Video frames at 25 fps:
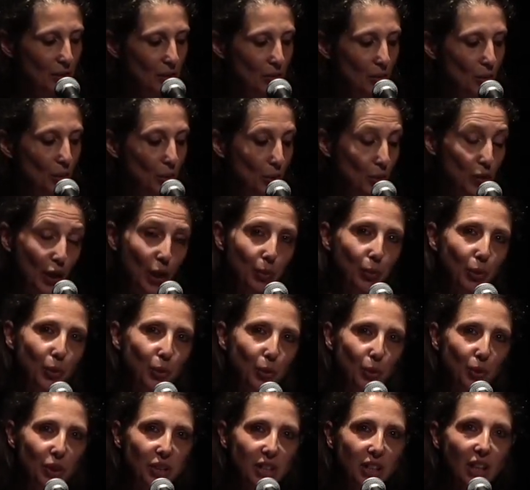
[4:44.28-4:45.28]
On devrait
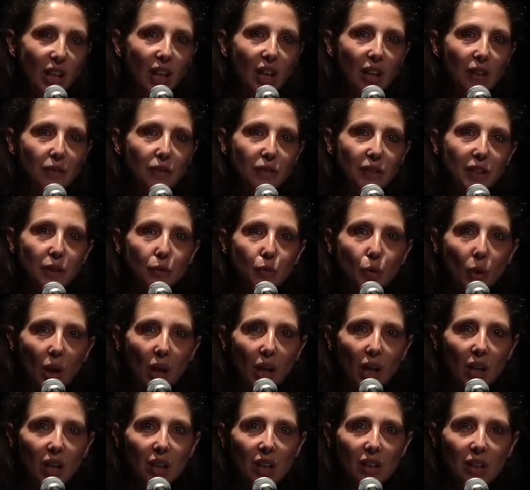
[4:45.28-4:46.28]
plutôt dire un
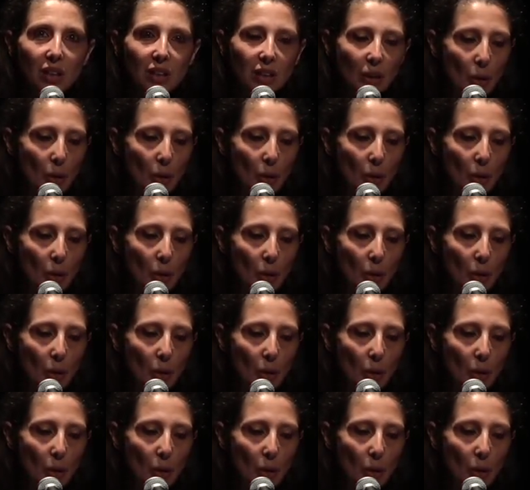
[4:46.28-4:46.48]
vivoir.